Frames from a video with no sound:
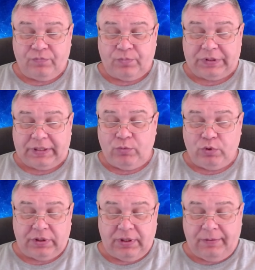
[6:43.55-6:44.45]
потому
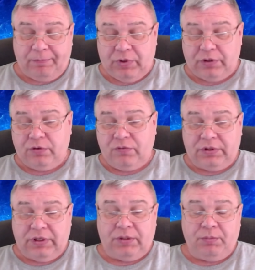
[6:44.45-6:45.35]
что между
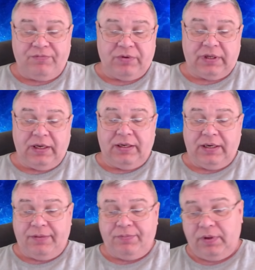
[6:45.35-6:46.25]
вот этими
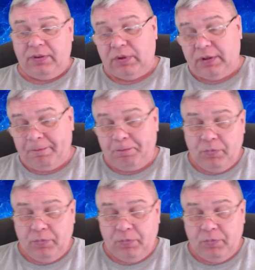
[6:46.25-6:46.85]
фотографиями